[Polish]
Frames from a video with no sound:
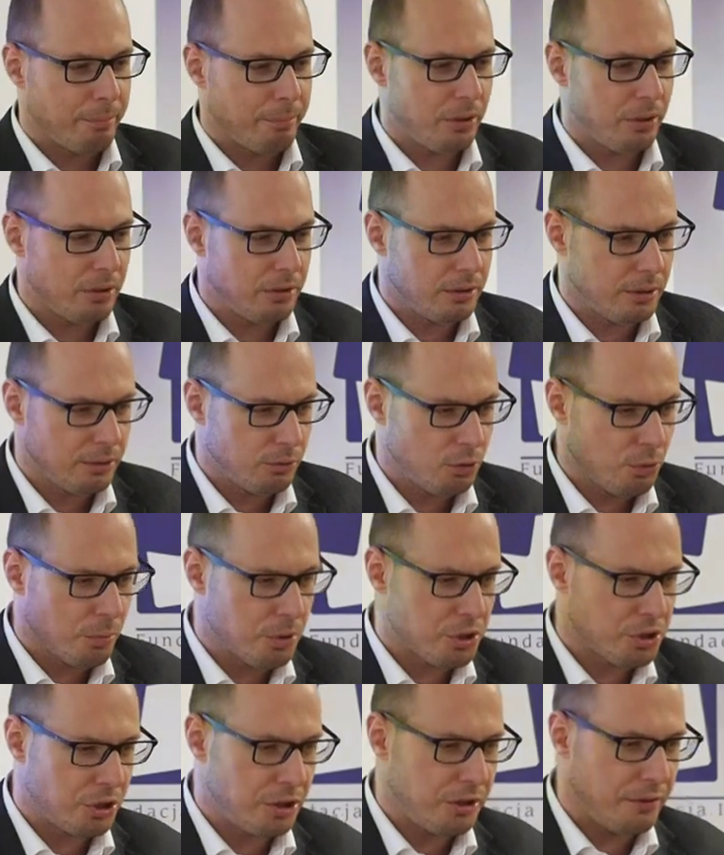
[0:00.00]
po, e,
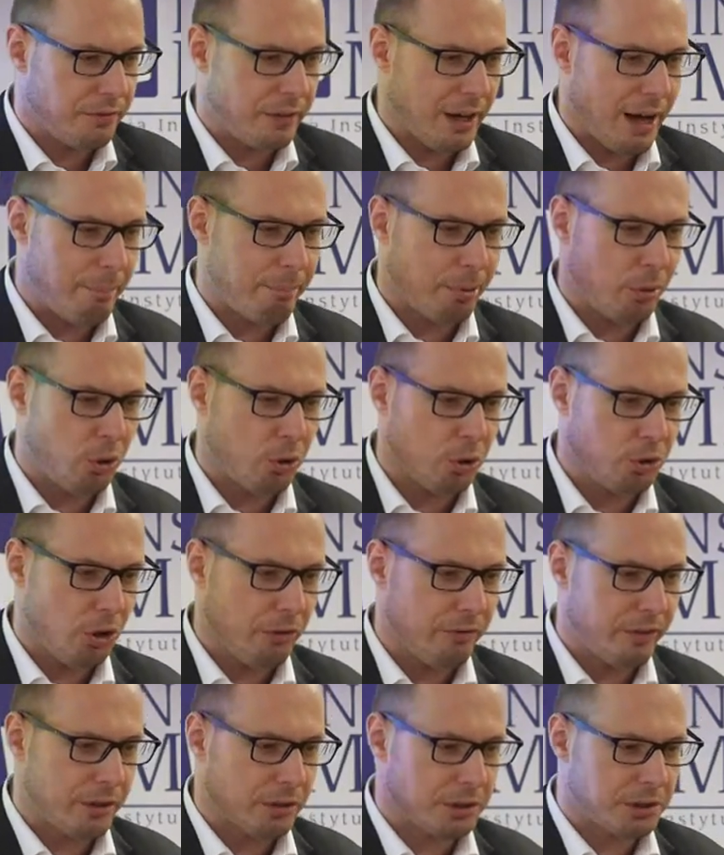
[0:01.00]
umożliwia
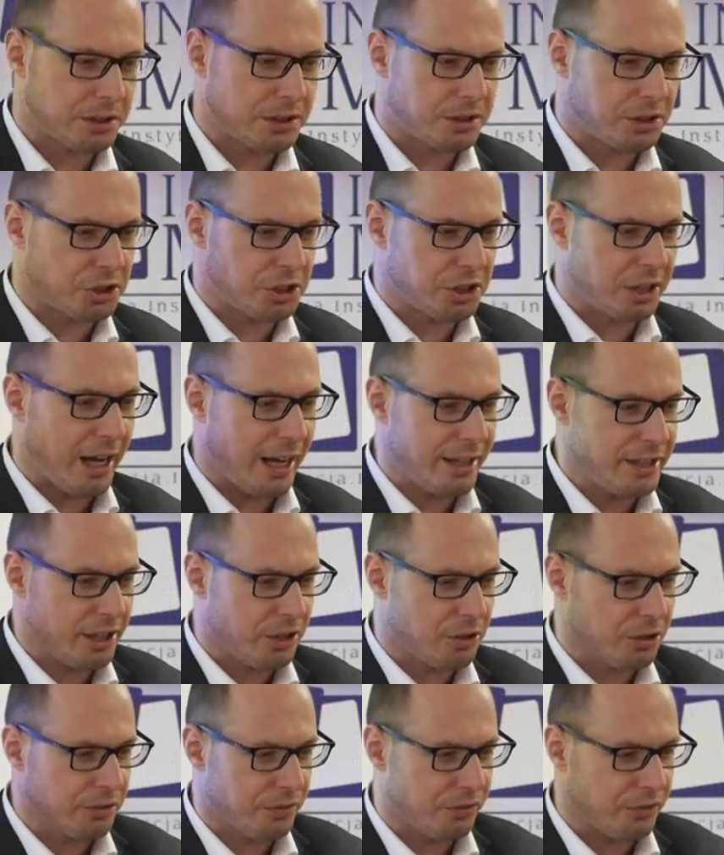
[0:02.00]
pokojowe
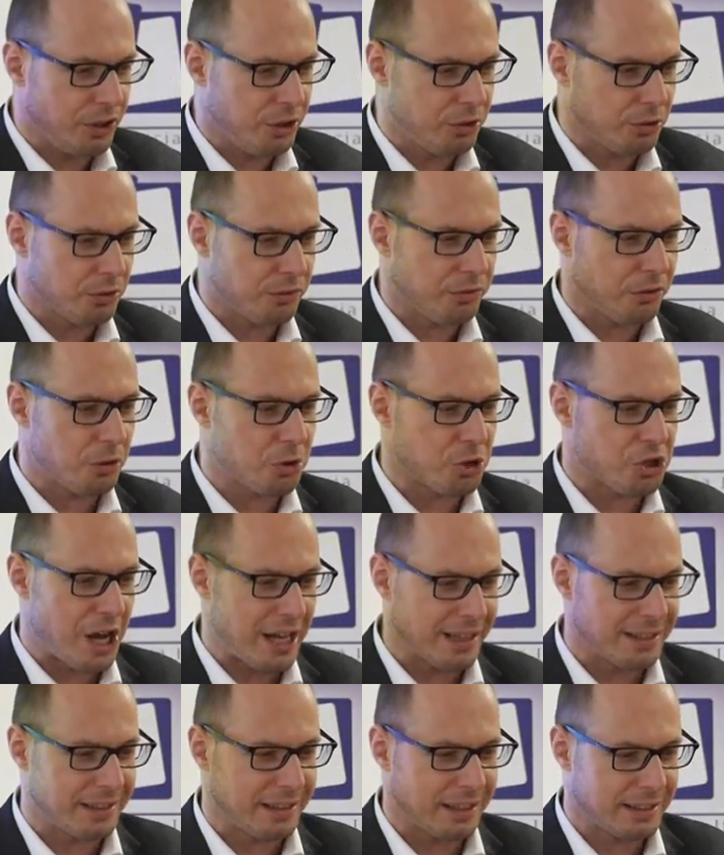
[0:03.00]
rozstrzyganie konfliktów o
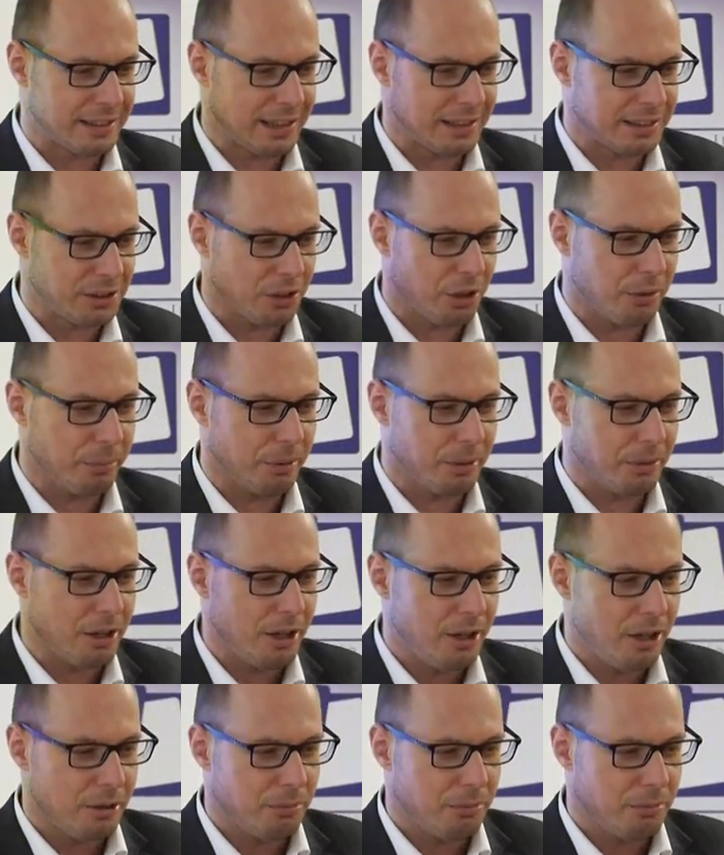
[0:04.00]
rzadkie zasoby.